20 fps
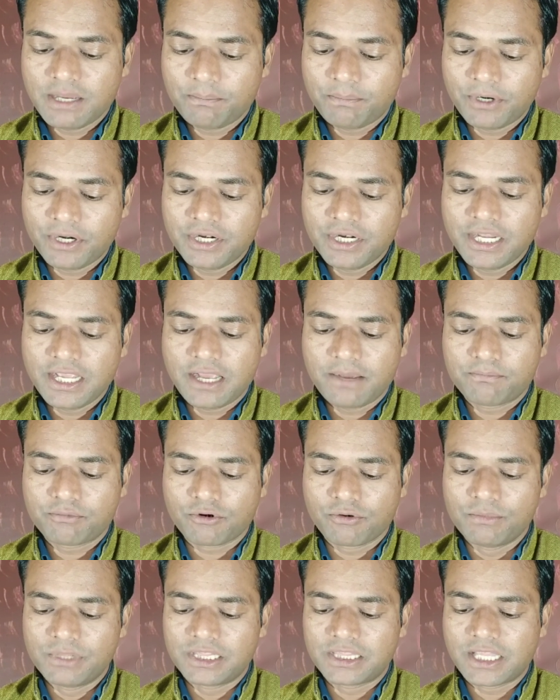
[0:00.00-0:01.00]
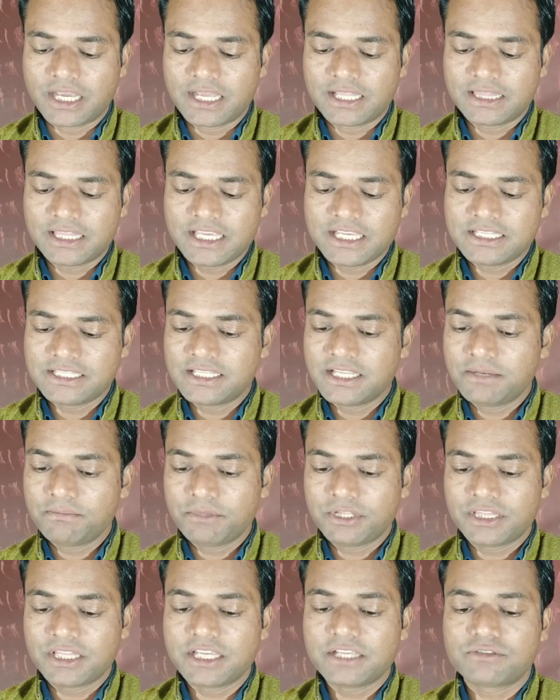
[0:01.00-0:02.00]
पर डे आपको मिलता है तीस दिन
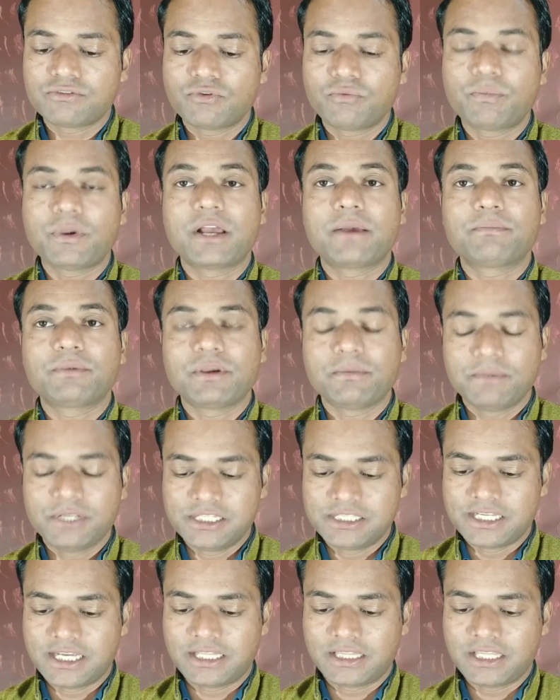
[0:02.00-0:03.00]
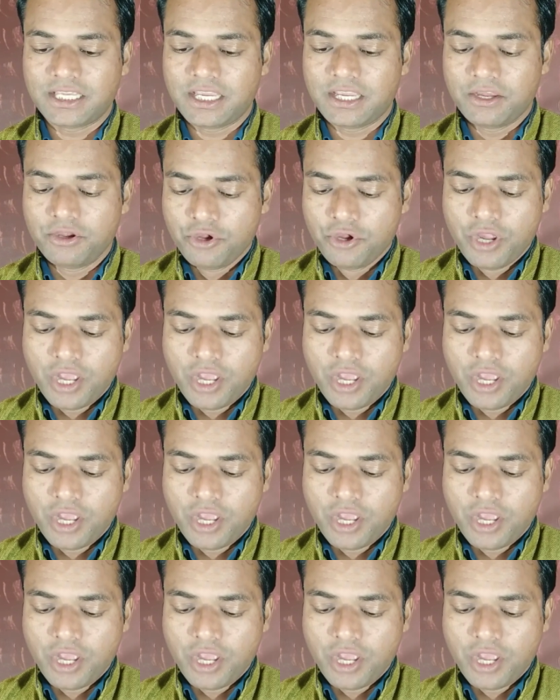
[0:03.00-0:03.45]
में तीस रुपये आपके मिल जाते हैं